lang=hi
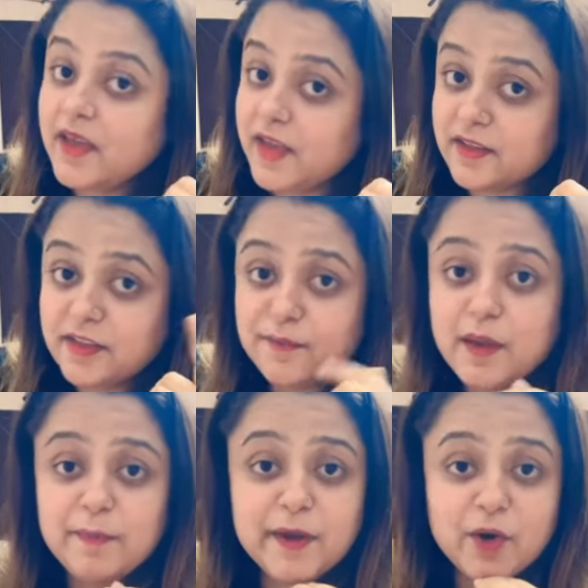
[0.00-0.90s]
एक दिन मैं
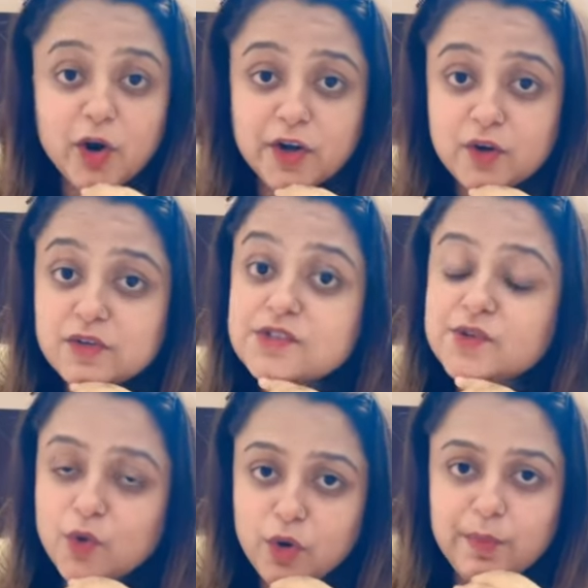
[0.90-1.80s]
अपनी डॉटर को
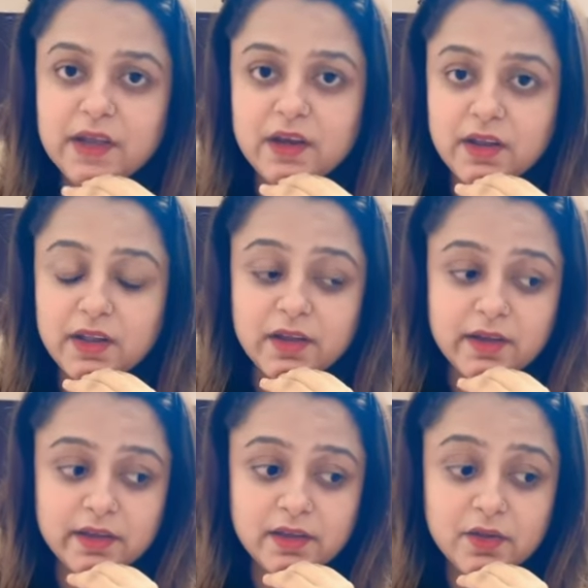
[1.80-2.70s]
स्कूल पिक करने गई
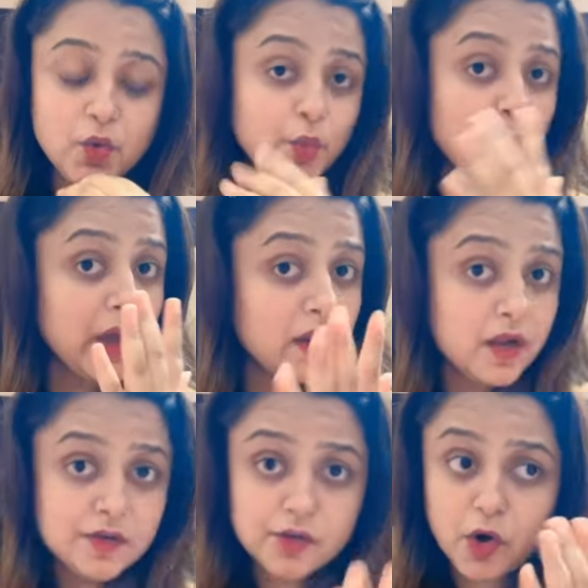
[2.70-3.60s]
वेन आई
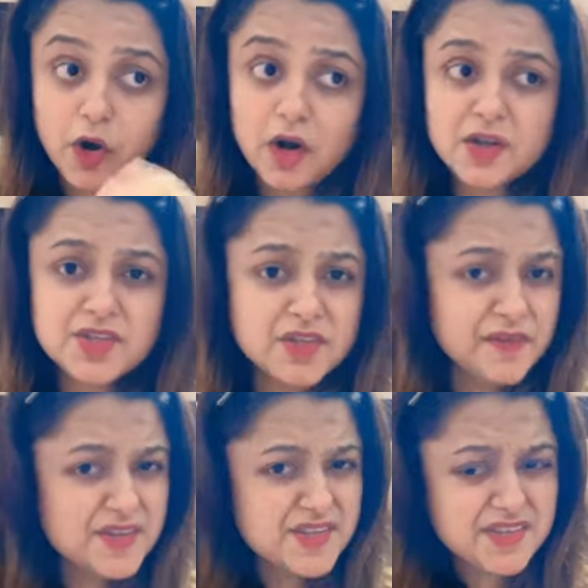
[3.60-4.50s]
सॉ हर शी वॉज
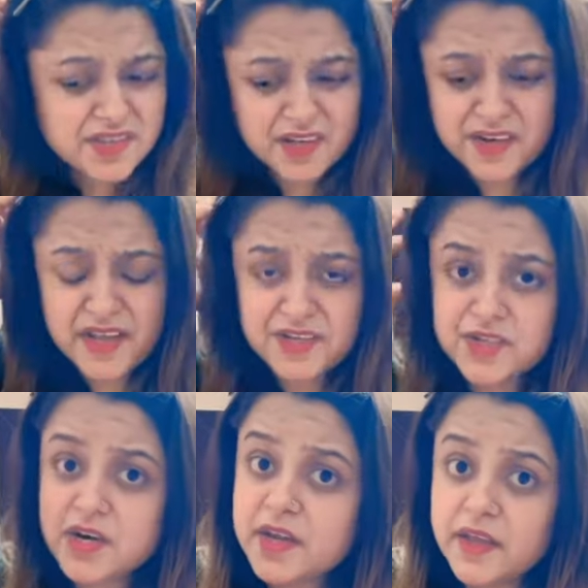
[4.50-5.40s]
जस्ट स्क्रैच
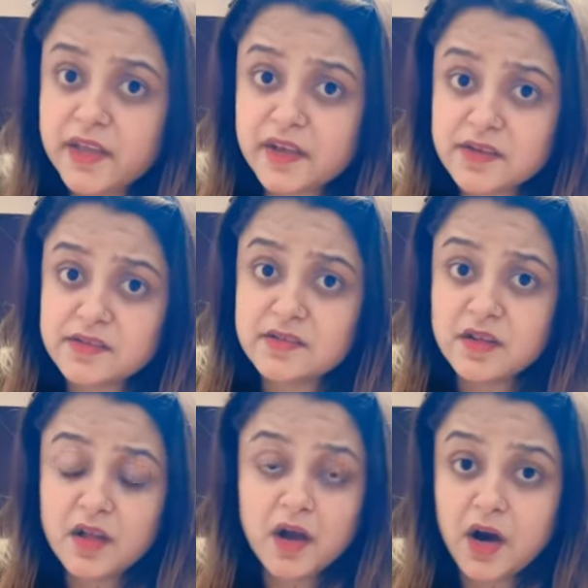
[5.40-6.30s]
हर हेयर्स
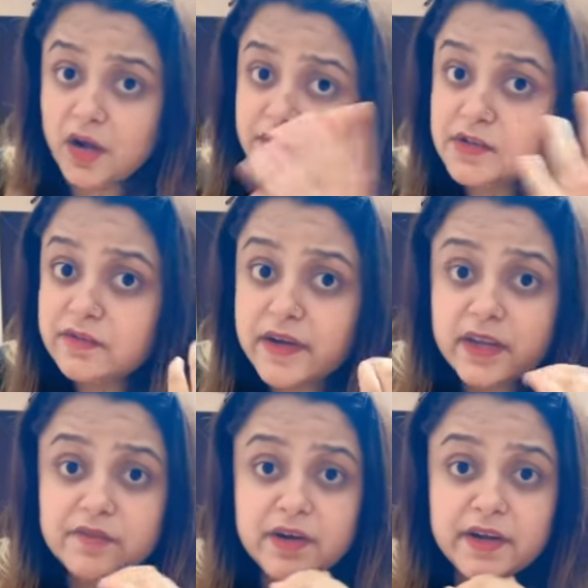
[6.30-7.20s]
आई वॉज वेरी
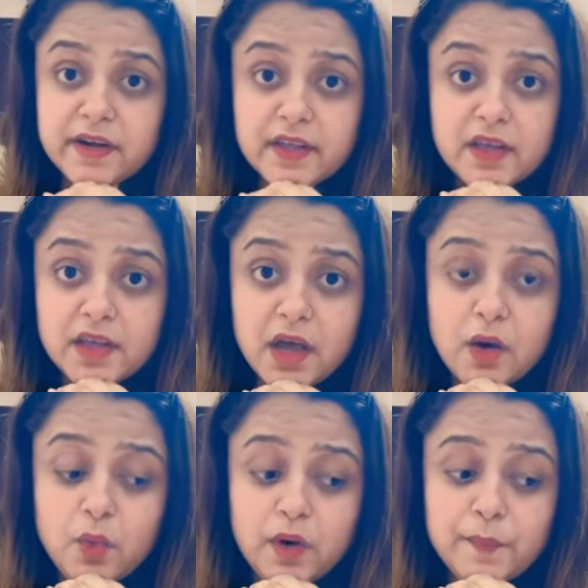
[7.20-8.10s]
वरिड कि क्या
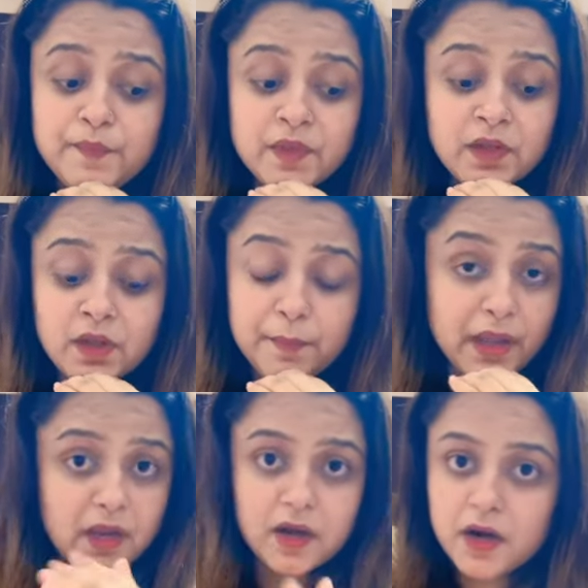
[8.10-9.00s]
हुआ मैंने
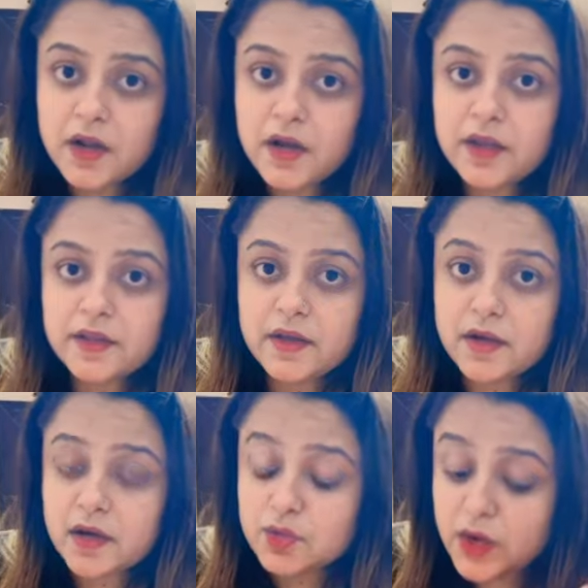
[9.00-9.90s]
घर आके देखा
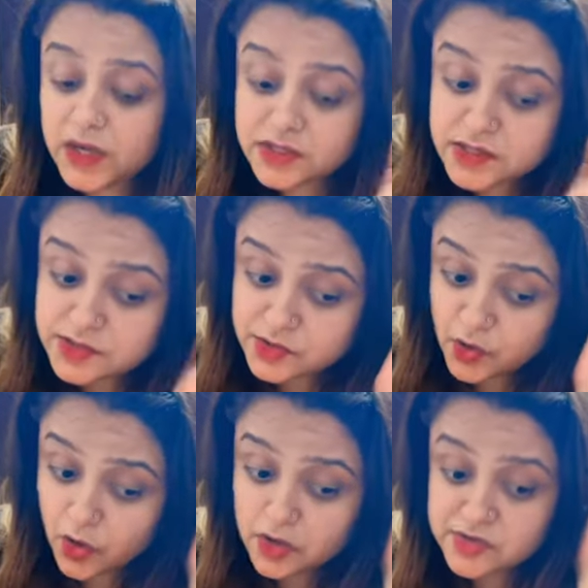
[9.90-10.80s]
तो आई जस्ट
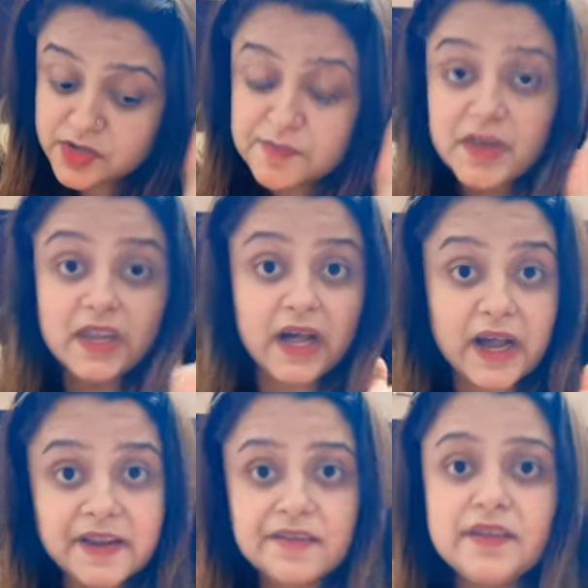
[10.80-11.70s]
सॉ सम
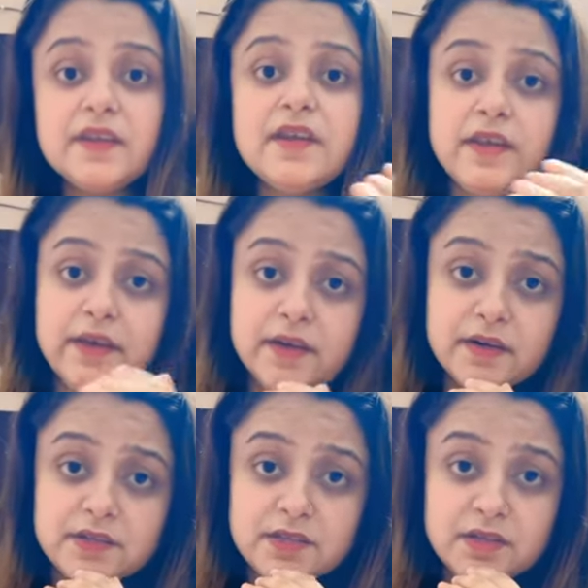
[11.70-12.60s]
लाइट्स इन हर
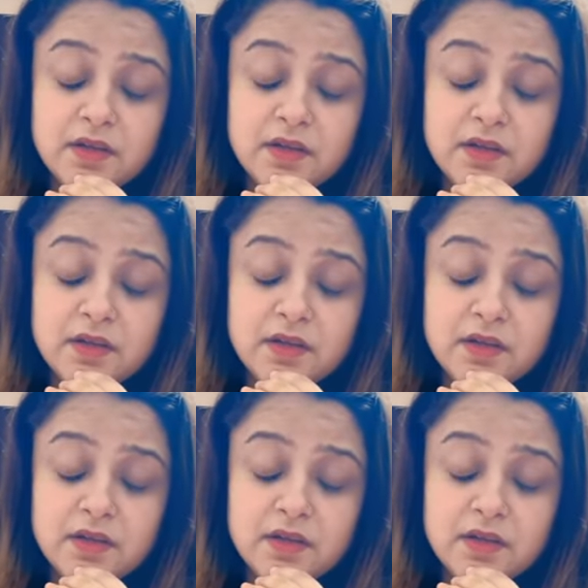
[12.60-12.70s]
हेयर्स